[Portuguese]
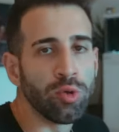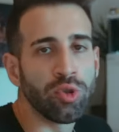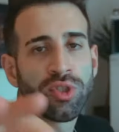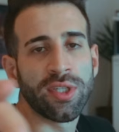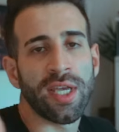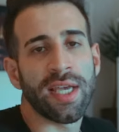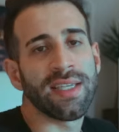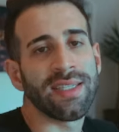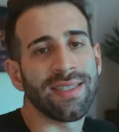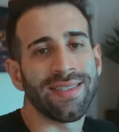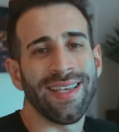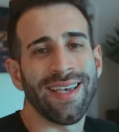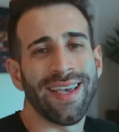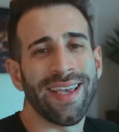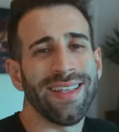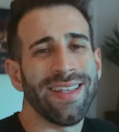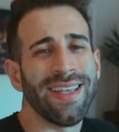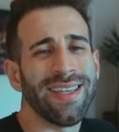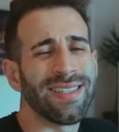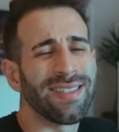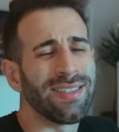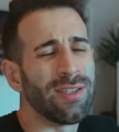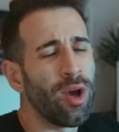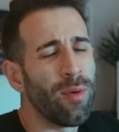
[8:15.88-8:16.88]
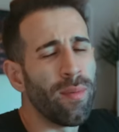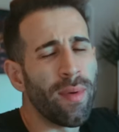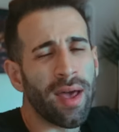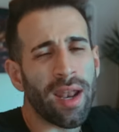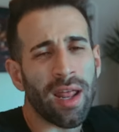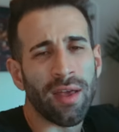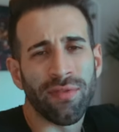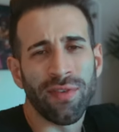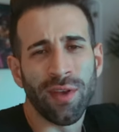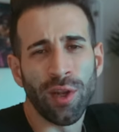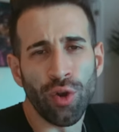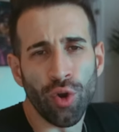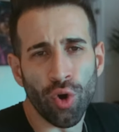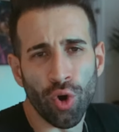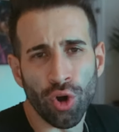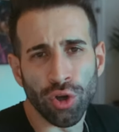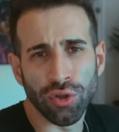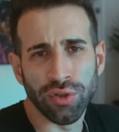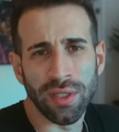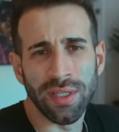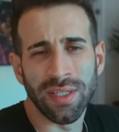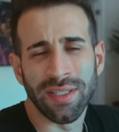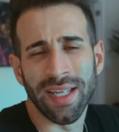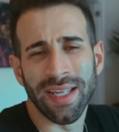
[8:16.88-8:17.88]
os SRDs são
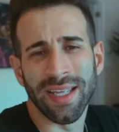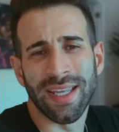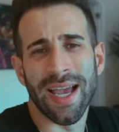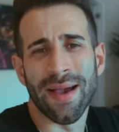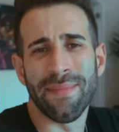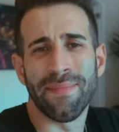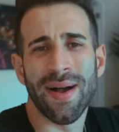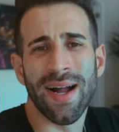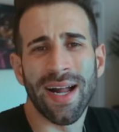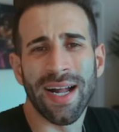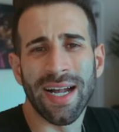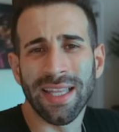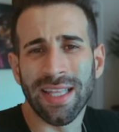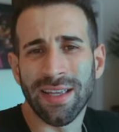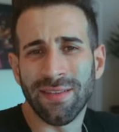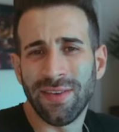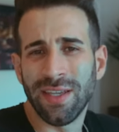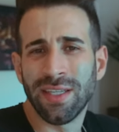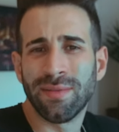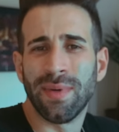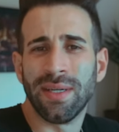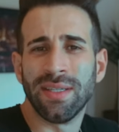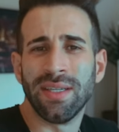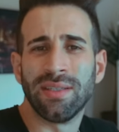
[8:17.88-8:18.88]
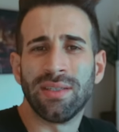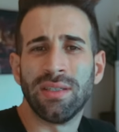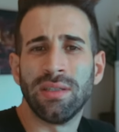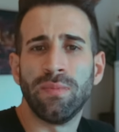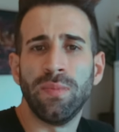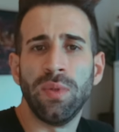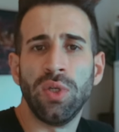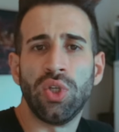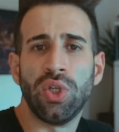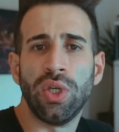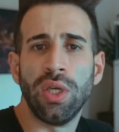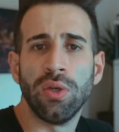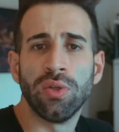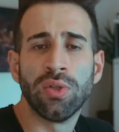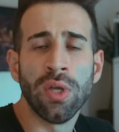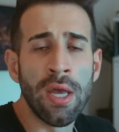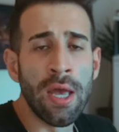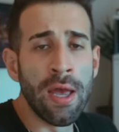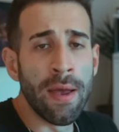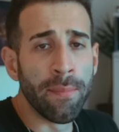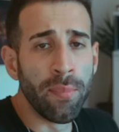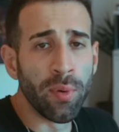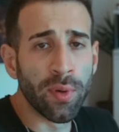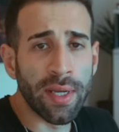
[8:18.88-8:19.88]
maravilhosos, a gente tem que amar cada vez mais esses bichinhos,
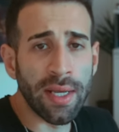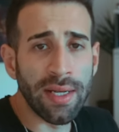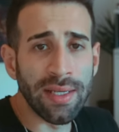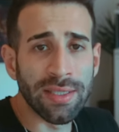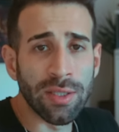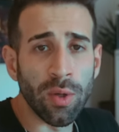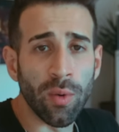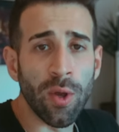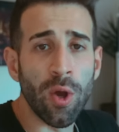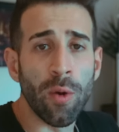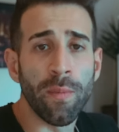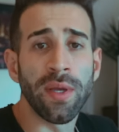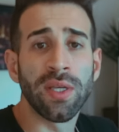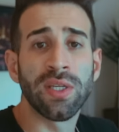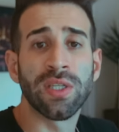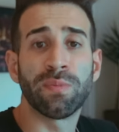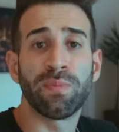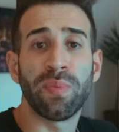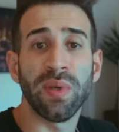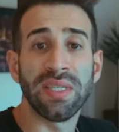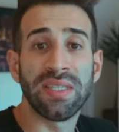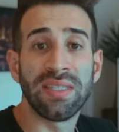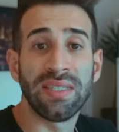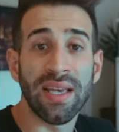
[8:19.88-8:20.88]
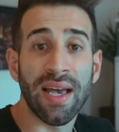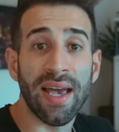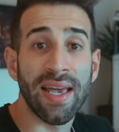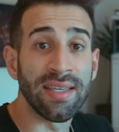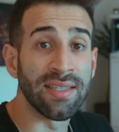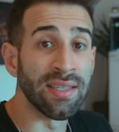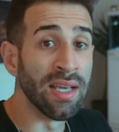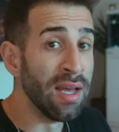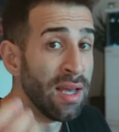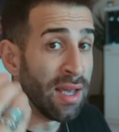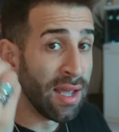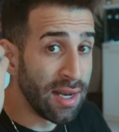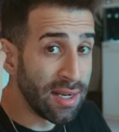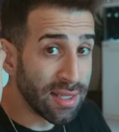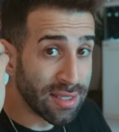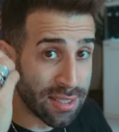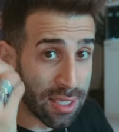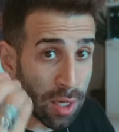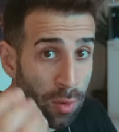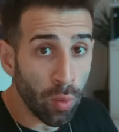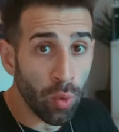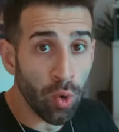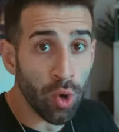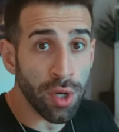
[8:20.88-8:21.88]
porque eles são realmente especiais, eles
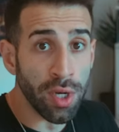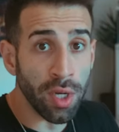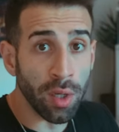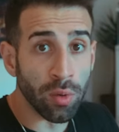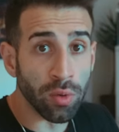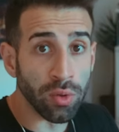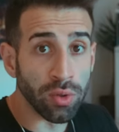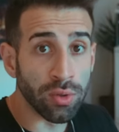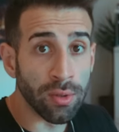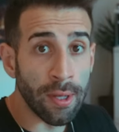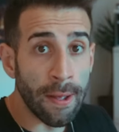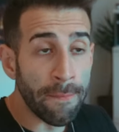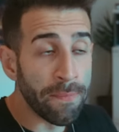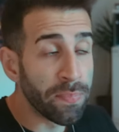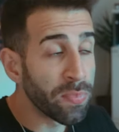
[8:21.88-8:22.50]
são únicos.